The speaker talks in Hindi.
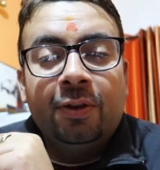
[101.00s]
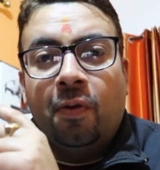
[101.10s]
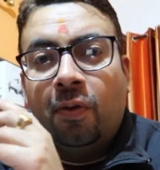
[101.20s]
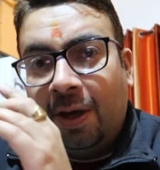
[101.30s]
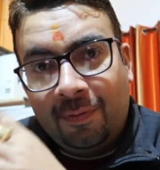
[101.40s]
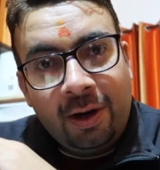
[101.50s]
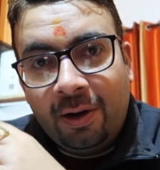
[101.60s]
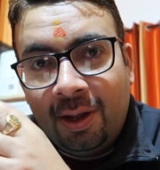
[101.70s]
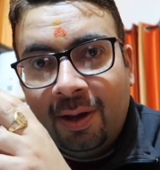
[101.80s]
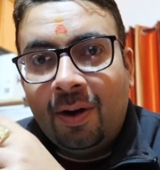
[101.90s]
तो
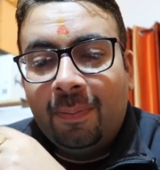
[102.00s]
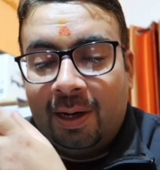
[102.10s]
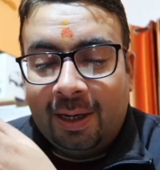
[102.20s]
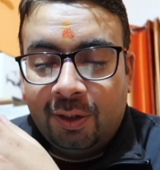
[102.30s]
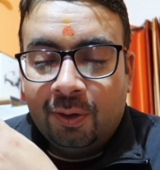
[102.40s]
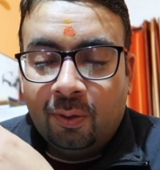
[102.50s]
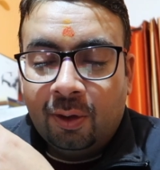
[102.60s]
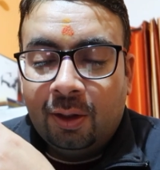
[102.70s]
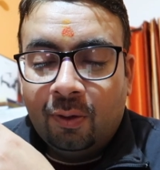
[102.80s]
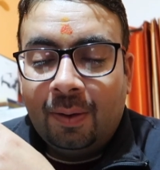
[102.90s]
डेफिनेटली वहाँ पर लेक्चर्स
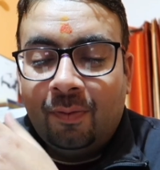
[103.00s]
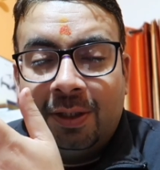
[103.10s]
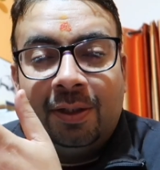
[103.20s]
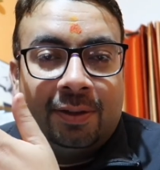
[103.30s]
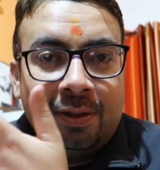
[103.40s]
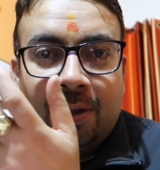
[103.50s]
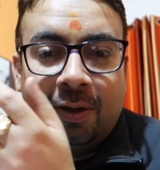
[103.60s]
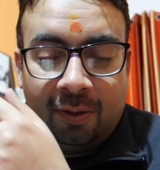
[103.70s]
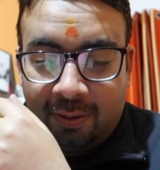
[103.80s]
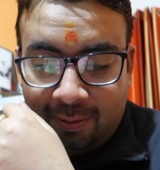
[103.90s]
होंगे तो आप वहाँ जा सकते
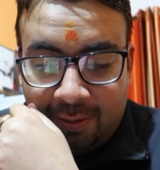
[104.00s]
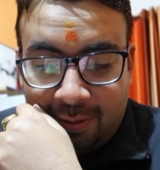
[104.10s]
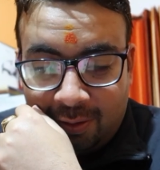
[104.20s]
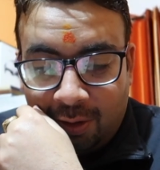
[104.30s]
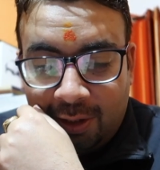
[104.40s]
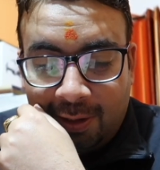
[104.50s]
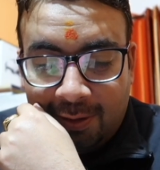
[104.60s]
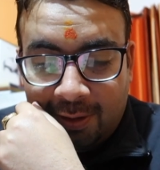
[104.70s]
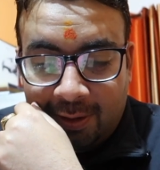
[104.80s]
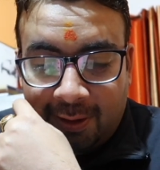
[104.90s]
हैं और नॉलेज
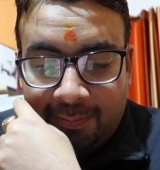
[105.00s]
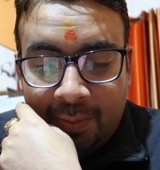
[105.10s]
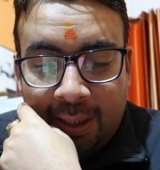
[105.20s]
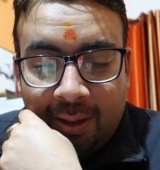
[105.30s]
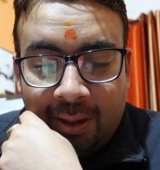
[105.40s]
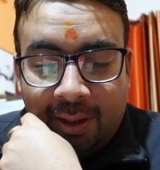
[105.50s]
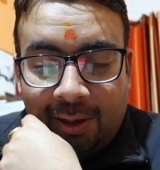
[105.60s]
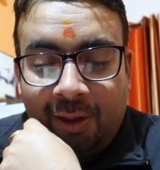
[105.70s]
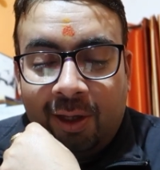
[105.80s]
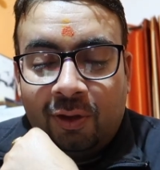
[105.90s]
ले सकते हैं
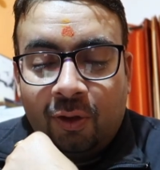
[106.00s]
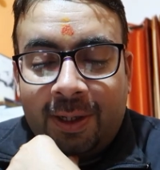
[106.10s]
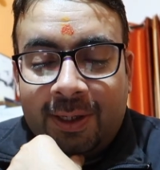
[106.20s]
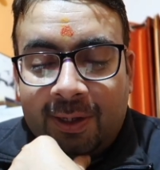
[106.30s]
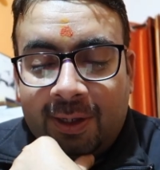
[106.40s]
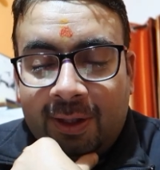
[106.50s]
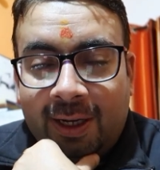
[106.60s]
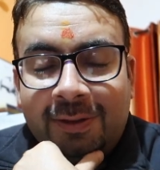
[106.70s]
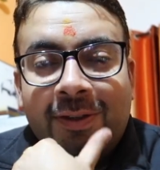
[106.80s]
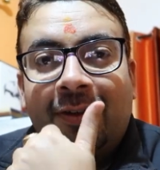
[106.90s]
नितेश कुमार कह रहे हैं
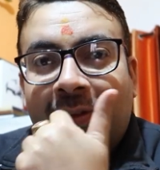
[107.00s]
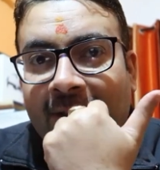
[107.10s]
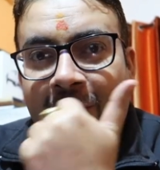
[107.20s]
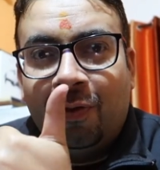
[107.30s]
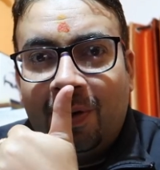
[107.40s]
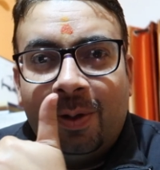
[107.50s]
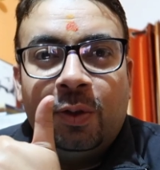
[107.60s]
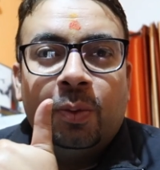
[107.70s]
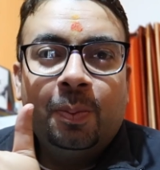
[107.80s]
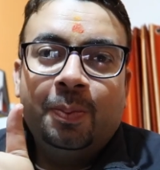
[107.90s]
थैंक्स सर थैंक यू वेरी
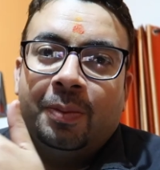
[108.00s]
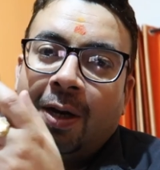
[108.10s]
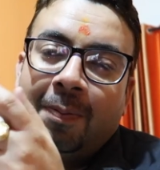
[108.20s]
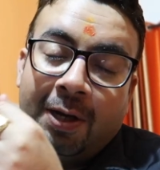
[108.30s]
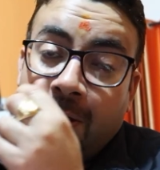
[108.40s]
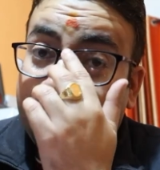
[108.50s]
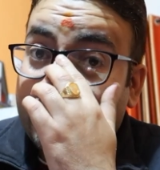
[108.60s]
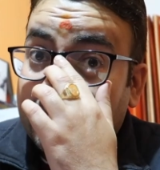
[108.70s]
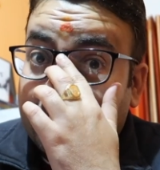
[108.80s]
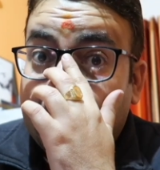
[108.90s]
मच आपके
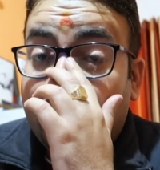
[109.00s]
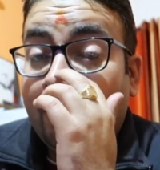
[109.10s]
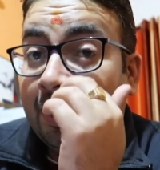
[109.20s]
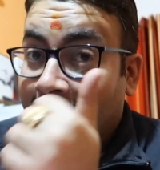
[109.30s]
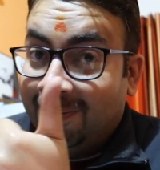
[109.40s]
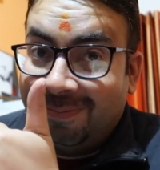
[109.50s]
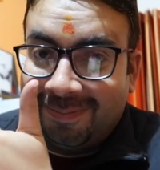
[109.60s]
कमेंट्स के लिए एंड वेलकम